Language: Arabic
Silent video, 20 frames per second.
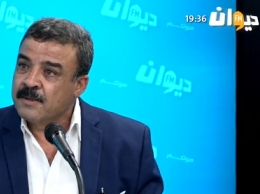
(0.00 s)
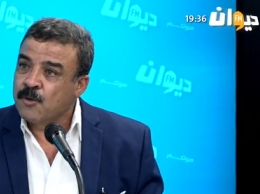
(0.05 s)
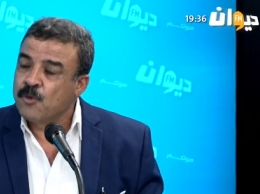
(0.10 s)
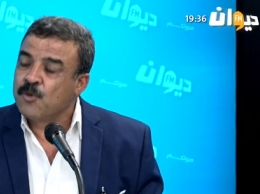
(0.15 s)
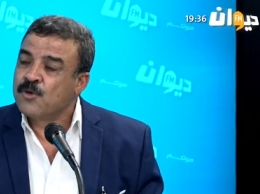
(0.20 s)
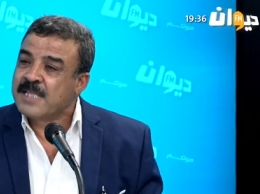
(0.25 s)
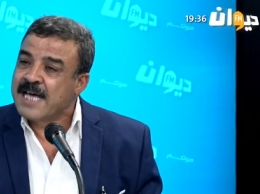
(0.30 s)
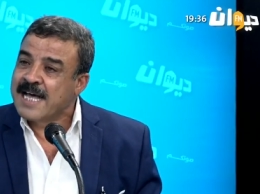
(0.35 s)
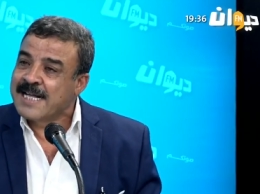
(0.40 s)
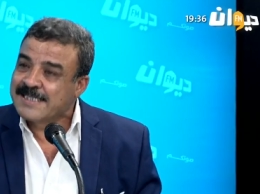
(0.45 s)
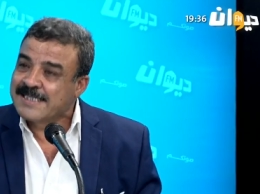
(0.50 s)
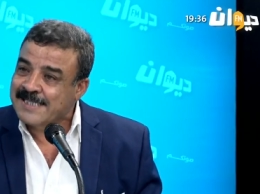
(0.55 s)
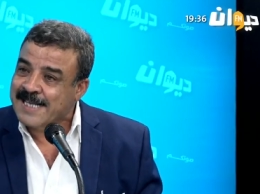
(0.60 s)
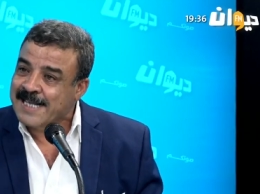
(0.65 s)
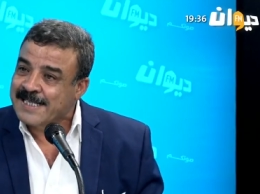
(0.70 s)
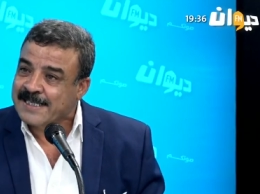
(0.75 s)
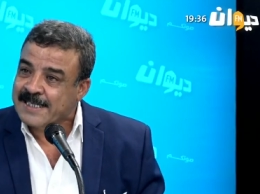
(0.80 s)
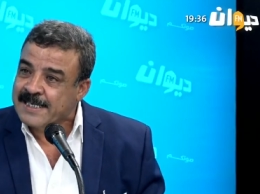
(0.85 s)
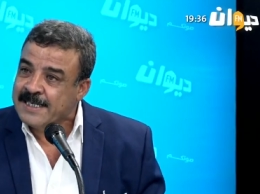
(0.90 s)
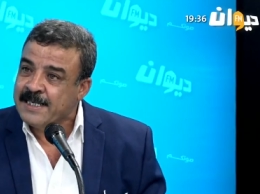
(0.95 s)
قضاة
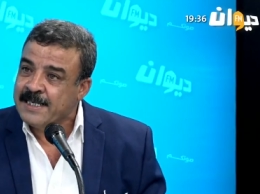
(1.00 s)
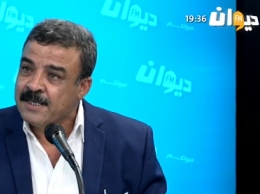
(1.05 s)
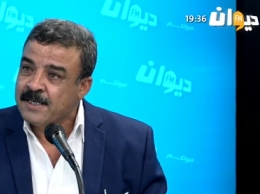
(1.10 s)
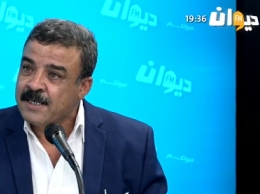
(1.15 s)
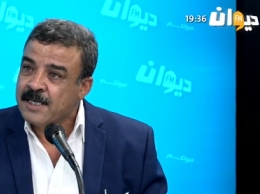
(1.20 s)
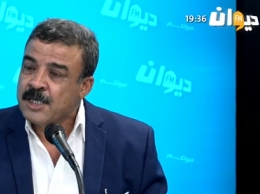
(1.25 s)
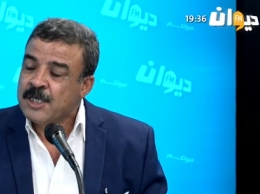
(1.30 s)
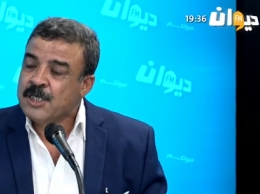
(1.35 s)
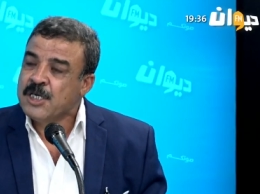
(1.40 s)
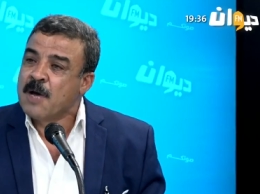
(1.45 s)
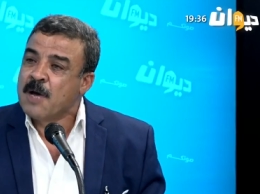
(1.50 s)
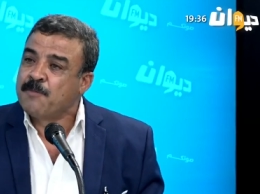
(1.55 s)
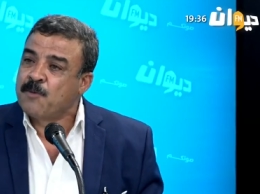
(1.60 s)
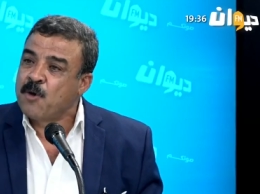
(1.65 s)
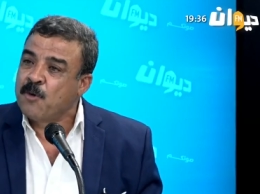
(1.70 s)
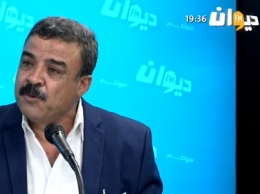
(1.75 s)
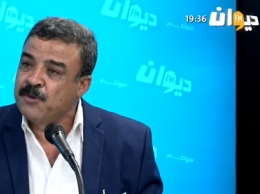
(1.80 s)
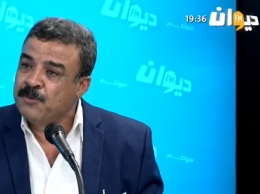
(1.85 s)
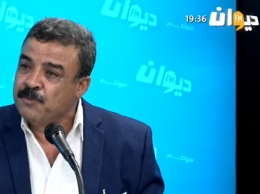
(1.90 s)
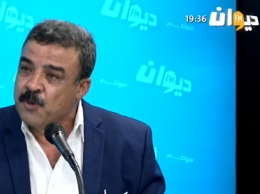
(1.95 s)
صادقين
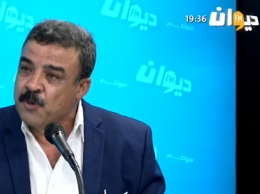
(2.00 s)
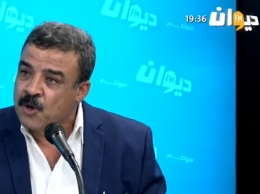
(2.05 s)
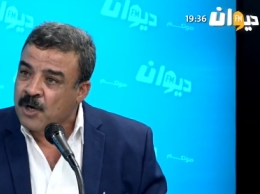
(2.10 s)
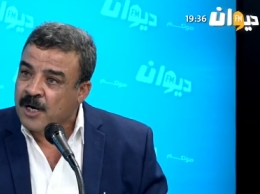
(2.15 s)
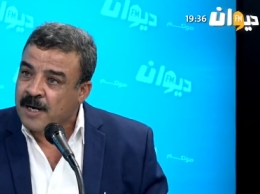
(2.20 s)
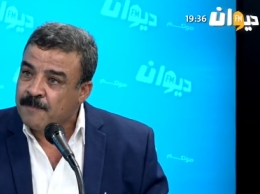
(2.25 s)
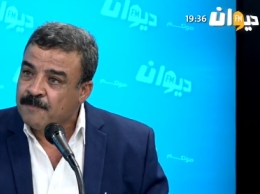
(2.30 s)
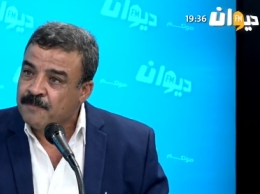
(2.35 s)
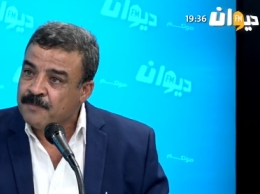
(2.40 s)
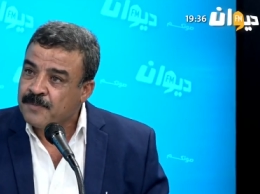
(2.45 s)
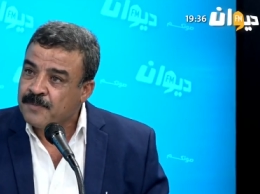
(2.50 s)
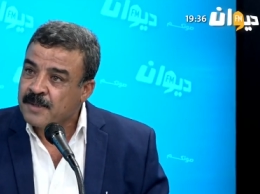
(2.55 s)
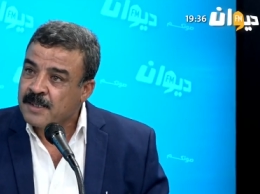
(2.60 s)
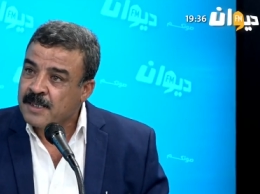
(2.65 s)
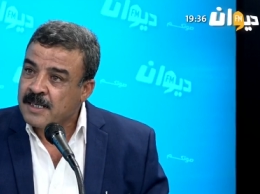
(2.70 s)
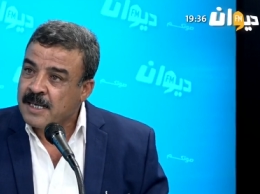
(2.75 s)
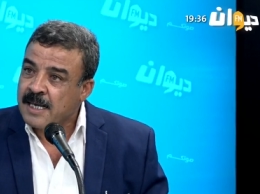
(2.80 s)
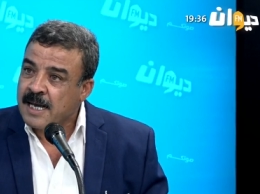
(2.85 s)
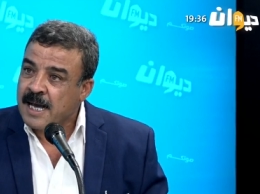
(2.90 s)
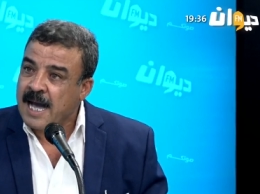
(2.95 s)
يبكوا بالدموع على
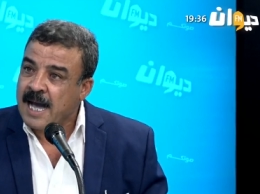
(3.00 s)
شنو؟